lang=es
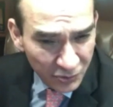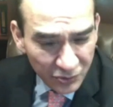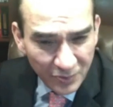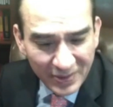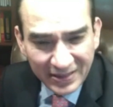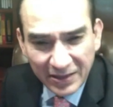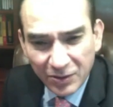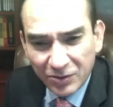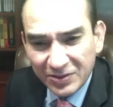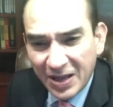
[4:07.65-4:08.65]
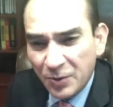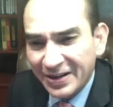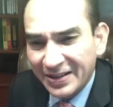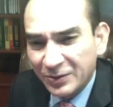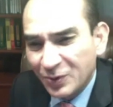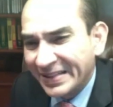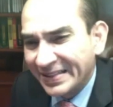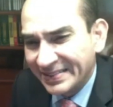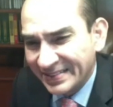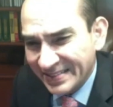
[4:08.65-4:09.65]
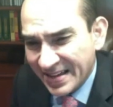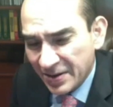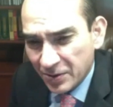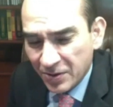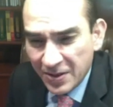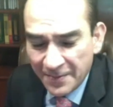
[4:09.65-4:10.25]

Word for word: sometiéndolos a un riesgo innecesario,